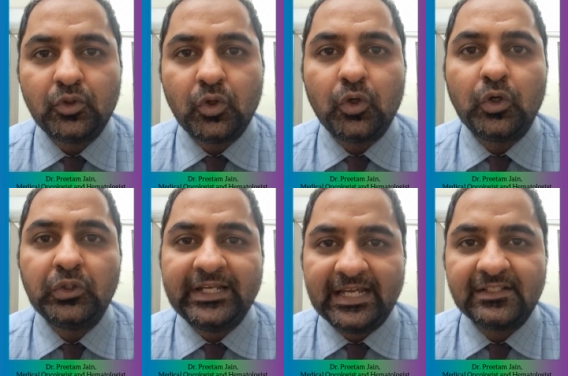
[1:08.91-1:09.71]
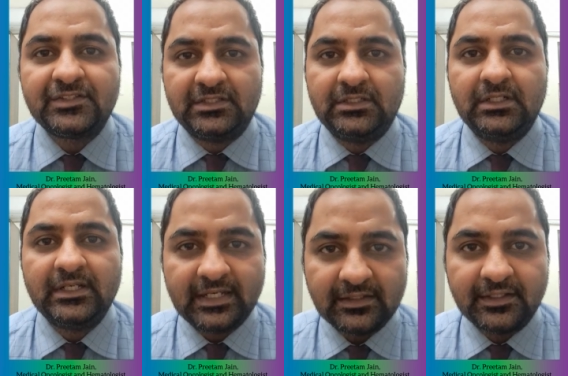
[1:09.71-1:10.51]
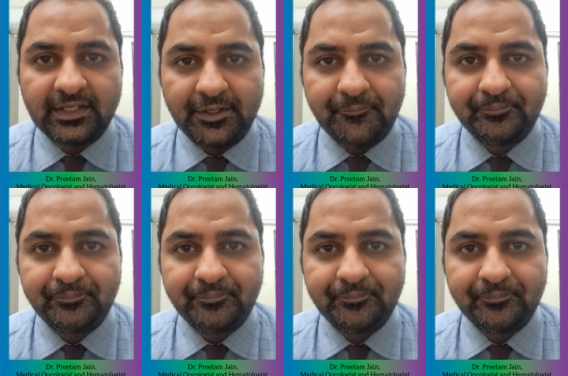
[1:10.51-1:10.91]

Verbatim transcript: कोलोन कैंसर कहते हैं